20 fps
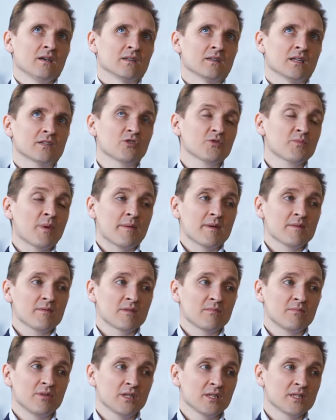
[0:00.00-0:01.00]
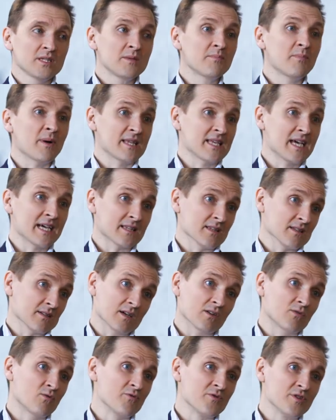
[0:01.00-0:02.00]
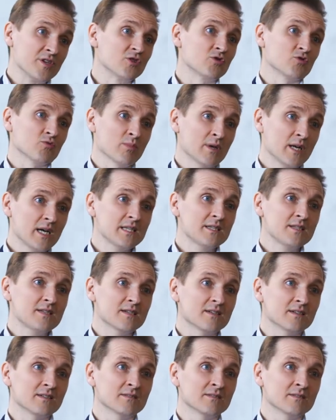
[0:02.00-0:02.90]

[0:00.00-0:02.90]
На тот момент мне было непонятно, какую нишу брать,